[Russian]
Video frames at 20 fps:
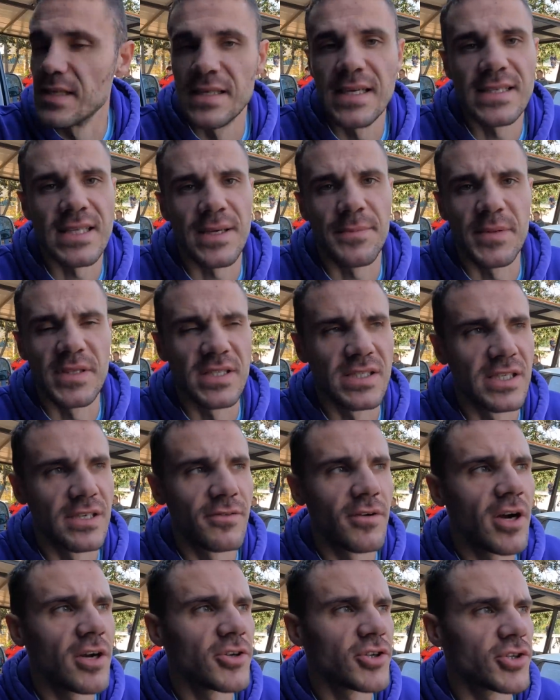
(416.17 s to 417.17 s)
Я так
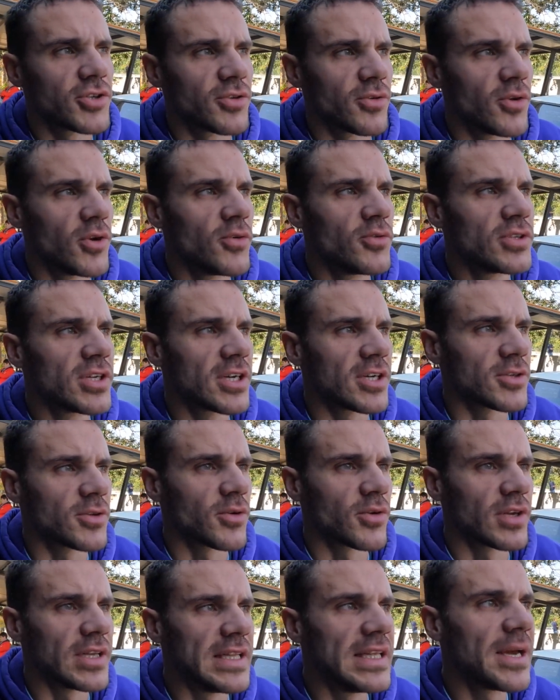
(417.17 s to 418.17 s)
подозреваю, что люди,
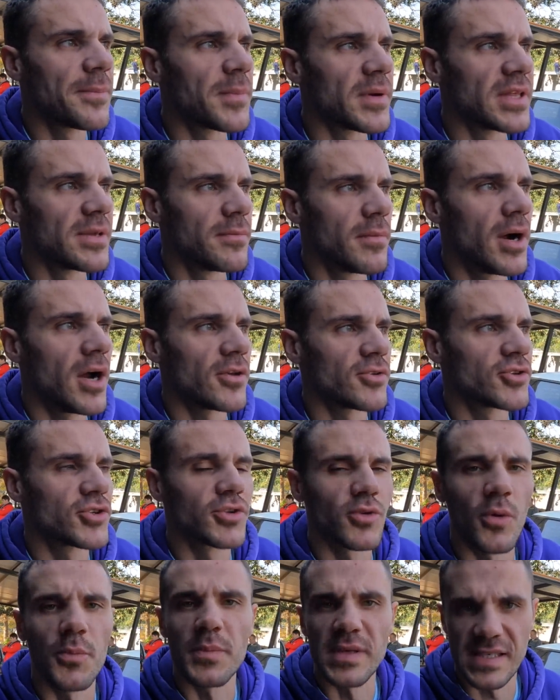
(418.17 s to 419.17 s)
которые не понимают,
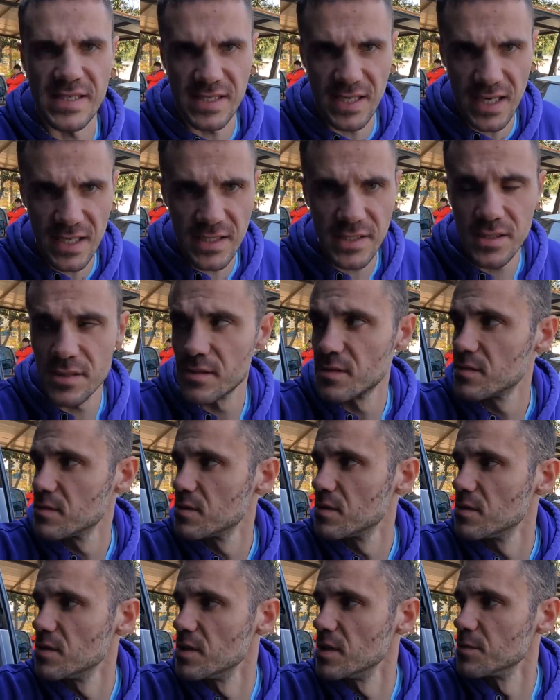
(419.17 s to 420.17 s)
что писать,
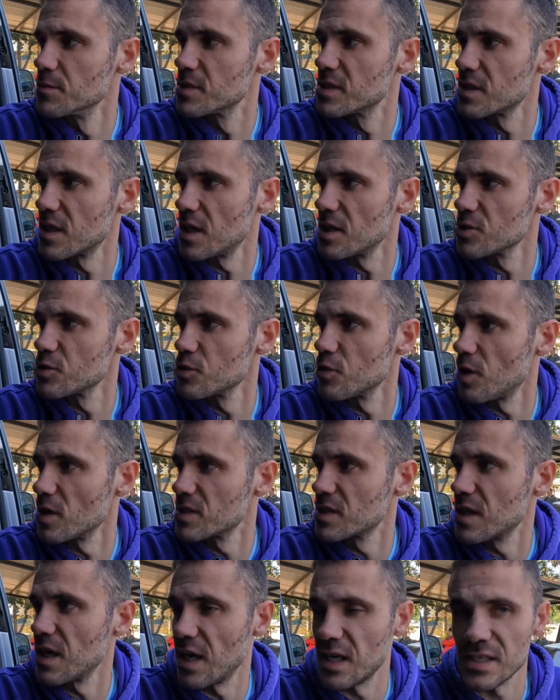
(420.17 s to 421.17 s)
им сразу
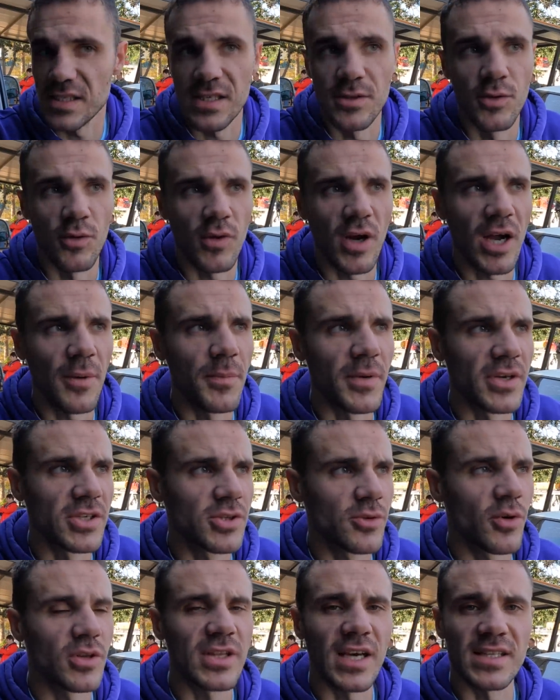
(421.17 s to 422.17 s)
отказ. Но как
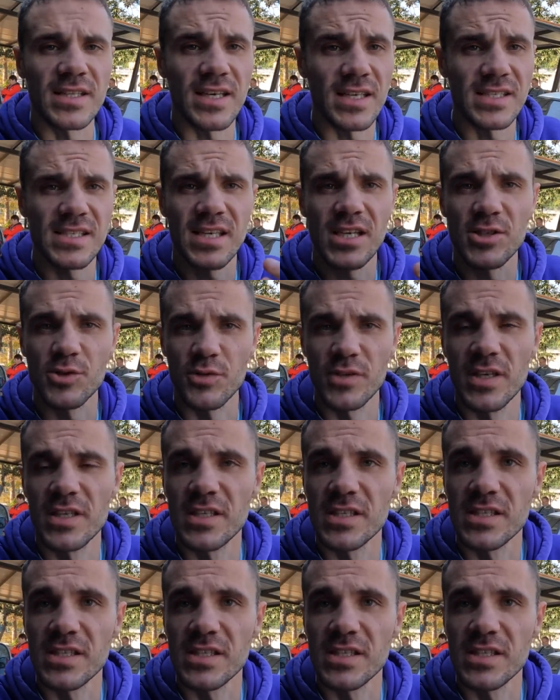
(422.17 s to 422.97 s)
происходит отказ сразу, я